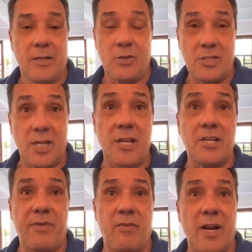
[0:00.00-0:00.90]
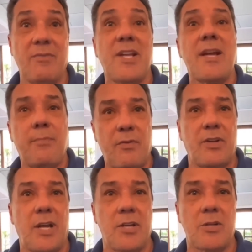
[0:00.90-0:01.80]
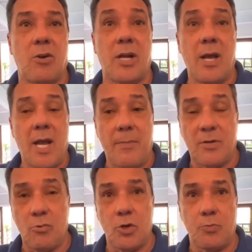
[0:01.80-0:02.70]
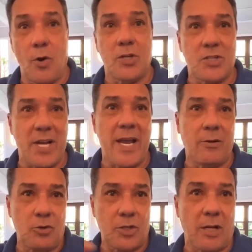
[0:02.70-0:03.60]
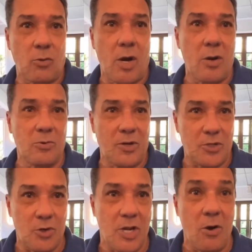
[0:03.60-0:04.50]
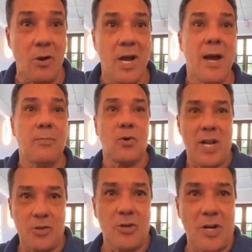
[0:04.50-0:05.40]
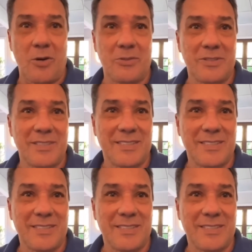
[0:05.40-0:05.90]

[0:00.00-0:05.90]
Então, se você tem isso favorável, tem que aproveitar isso. Agora, é preciso que o esporte saia do estadual, do regional, para o nacional.